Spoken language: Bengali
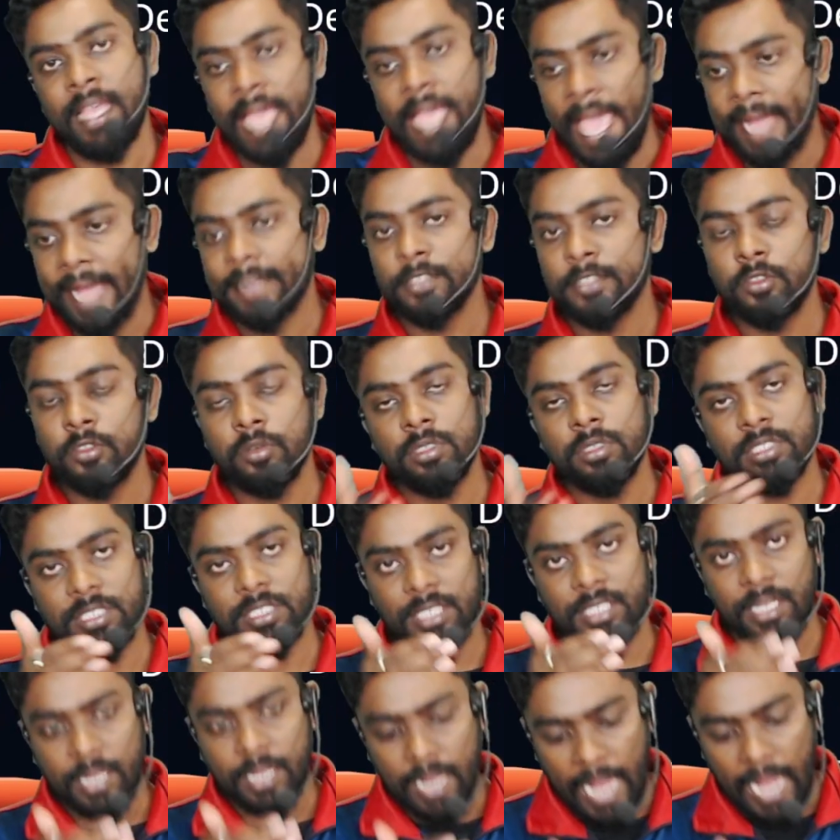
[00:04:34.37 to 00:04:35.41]
এক তো
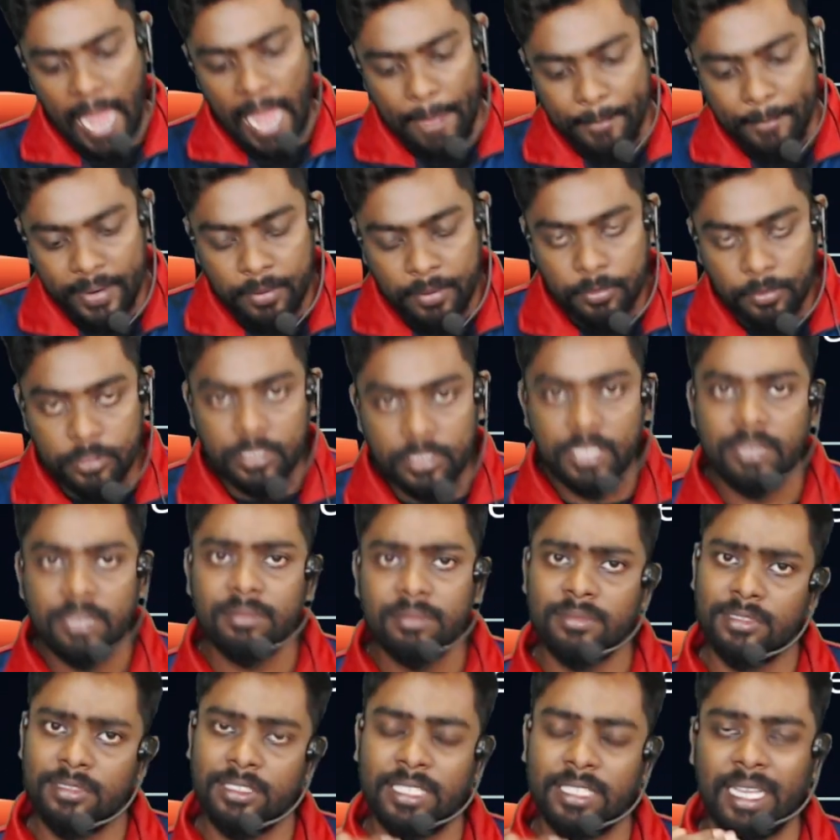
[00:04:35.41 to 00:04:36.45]
হচ্ছে অ্যাপের মধ্যে
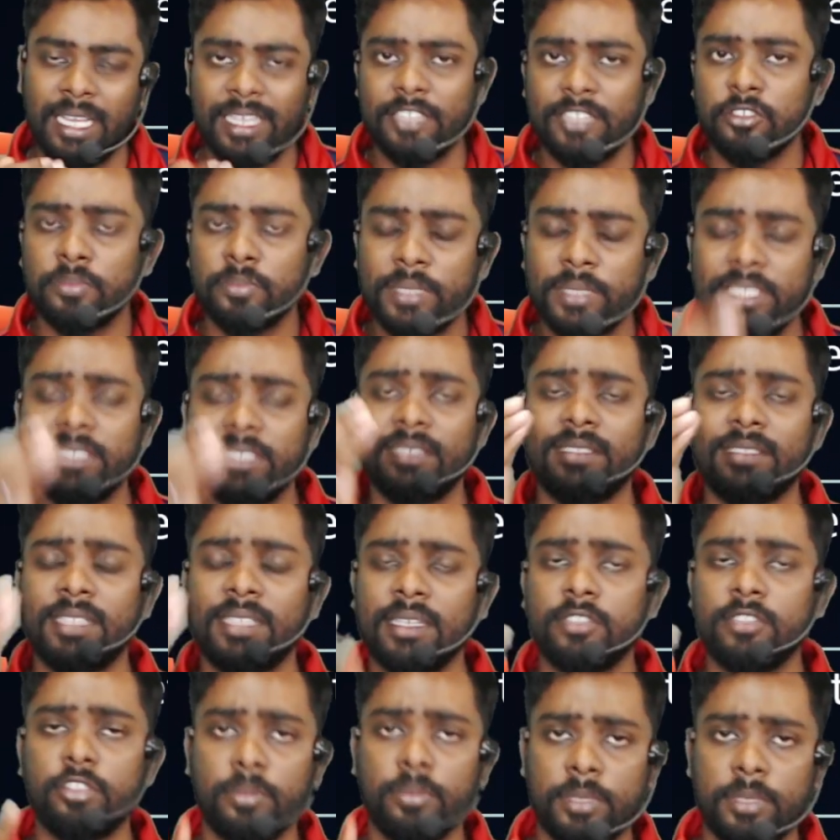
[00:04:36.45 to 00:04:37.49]
যা কিছু ফিচার্স
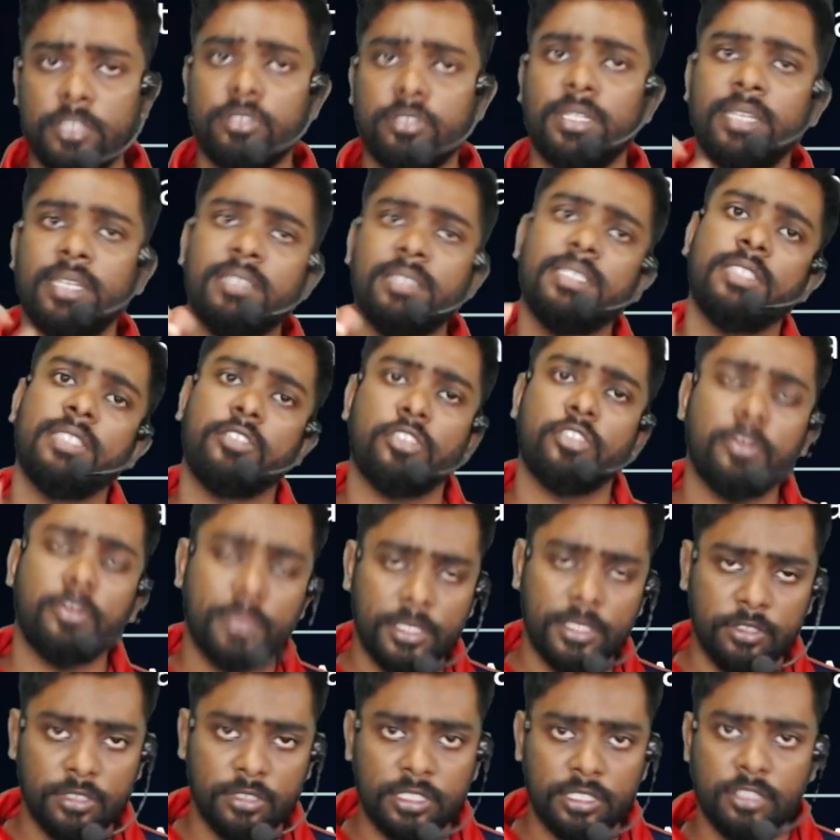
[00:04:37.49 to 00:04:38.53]
থাকে সব কিছু থাকে সেই সব
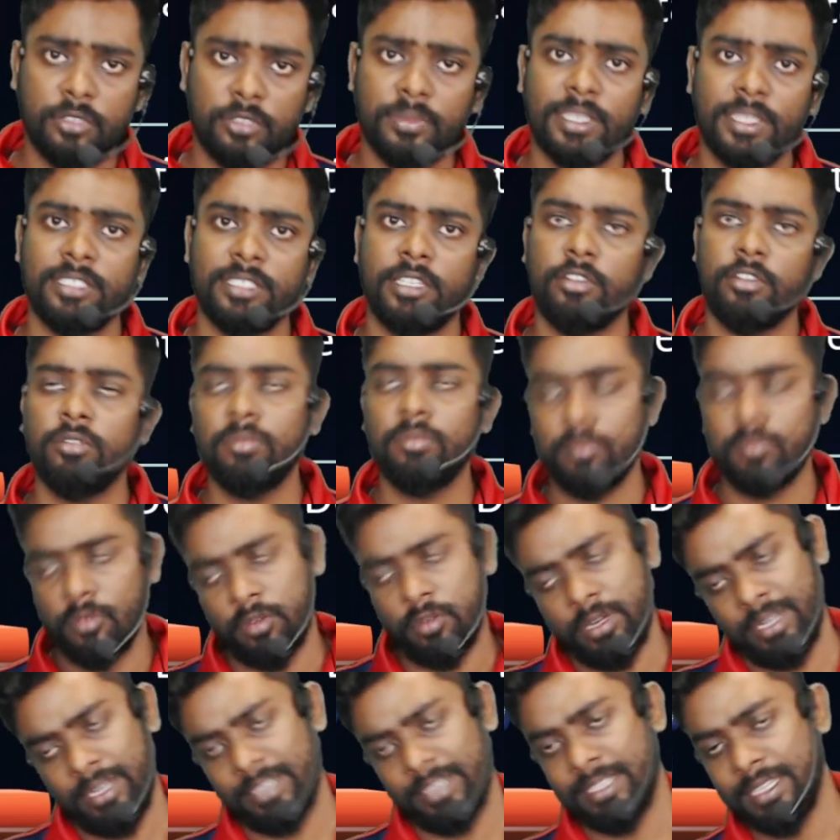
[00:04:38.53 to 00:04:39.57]
কিছু হচ্ছে তোমরা জানো
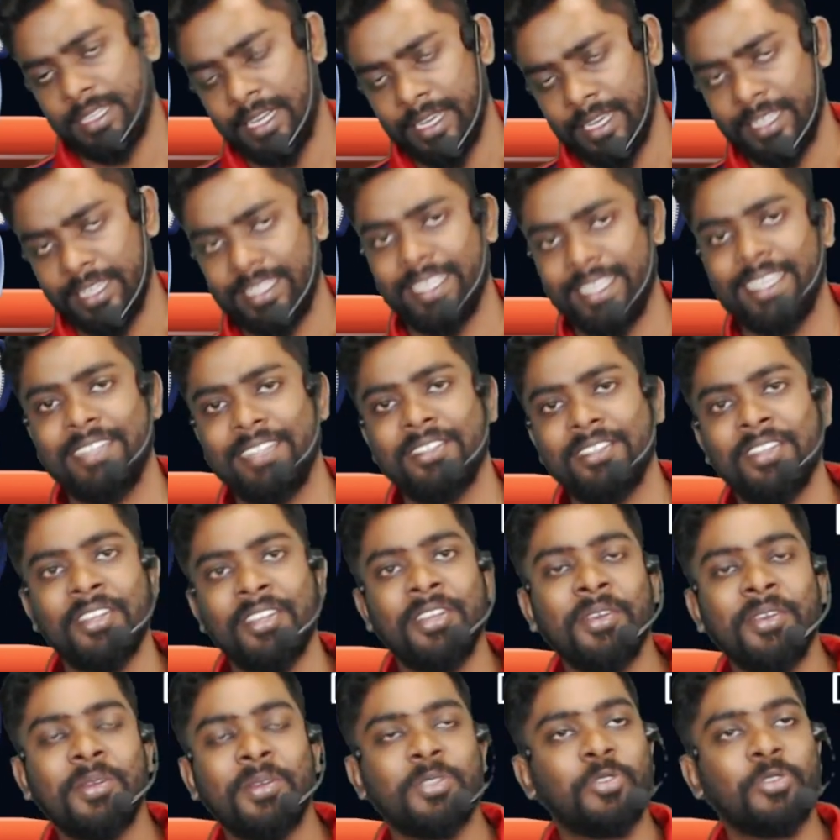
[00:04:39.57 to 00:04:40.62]
অনেক দিন আগে থেকেই
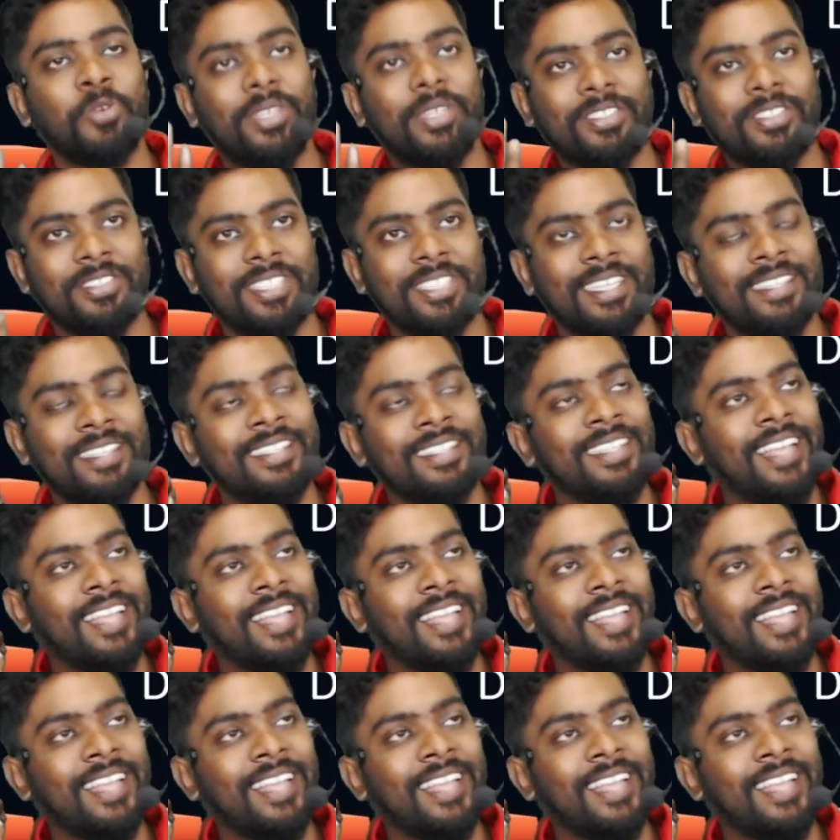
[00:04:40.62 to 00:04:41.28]
শুরু যে